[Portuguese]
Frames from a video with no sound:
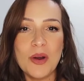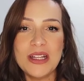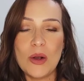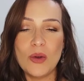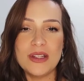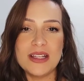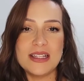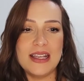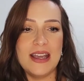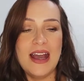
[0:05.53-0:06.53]

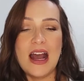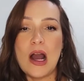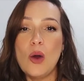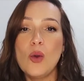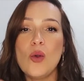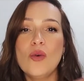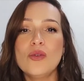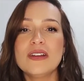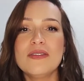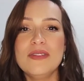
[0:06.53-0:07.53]
acontecer ao longo
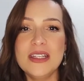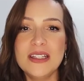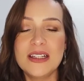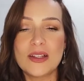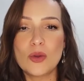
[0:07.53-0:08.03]
da vida da tua